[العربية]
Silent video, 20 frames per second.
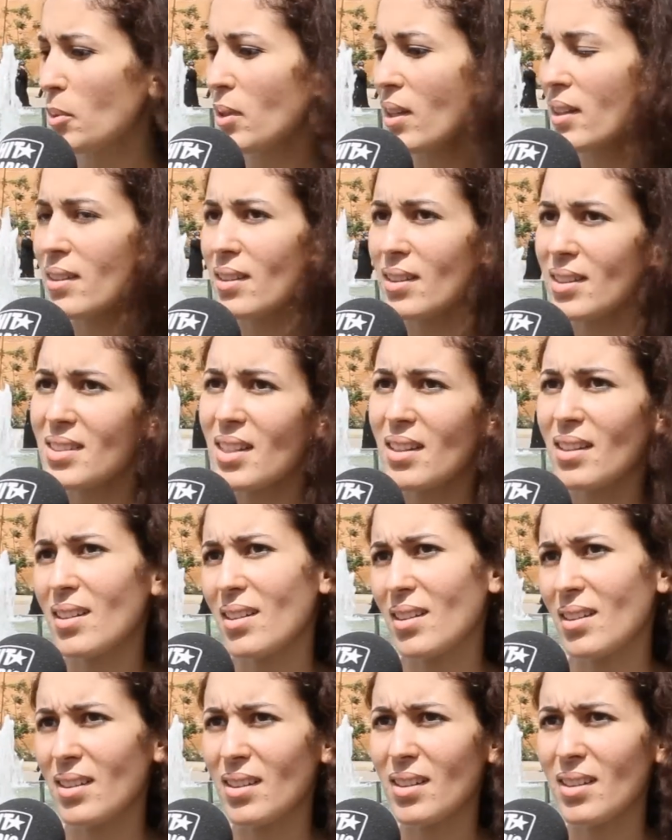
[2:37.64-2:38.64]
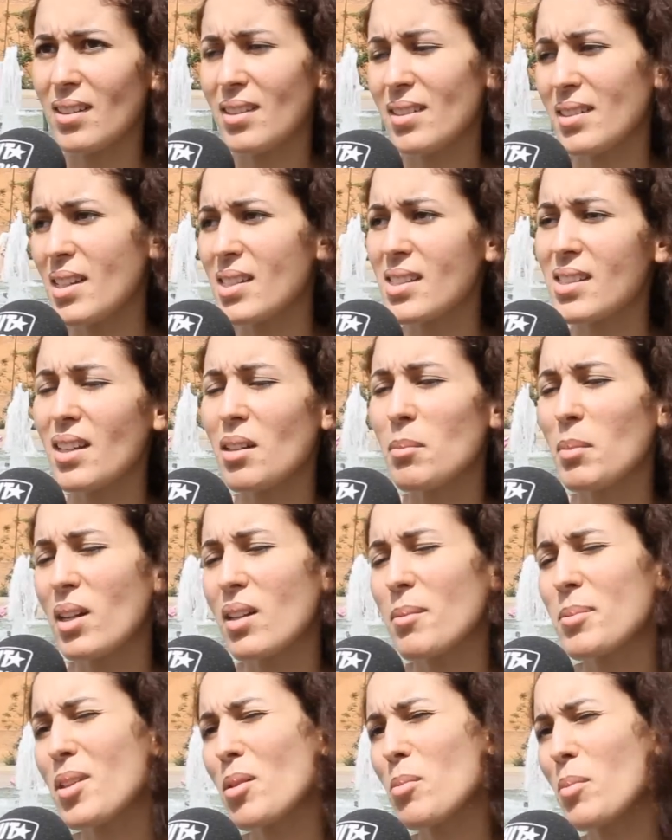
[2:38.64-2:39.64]
الاولاد حتى آه، الناس ديال
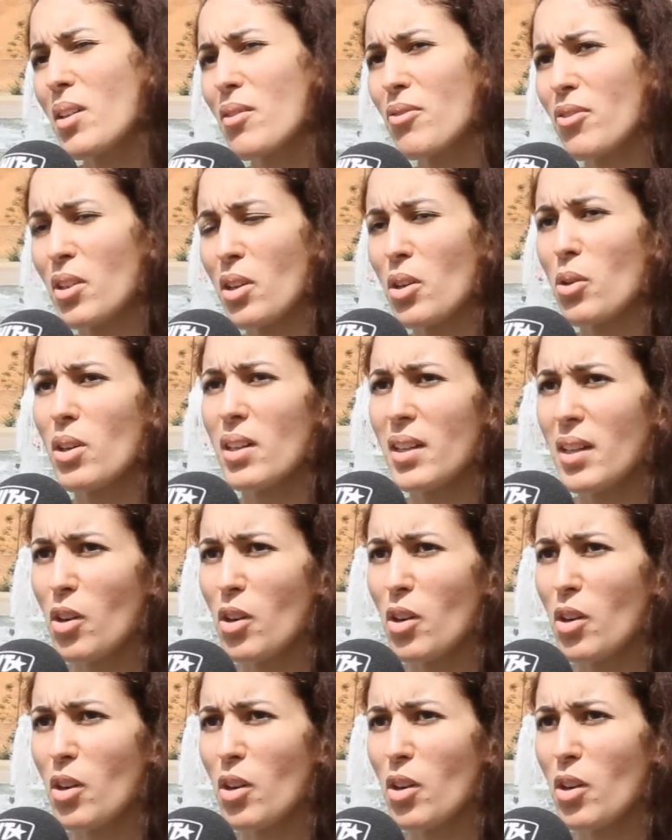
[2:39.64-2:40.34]
المغرب حتى هما يفكروا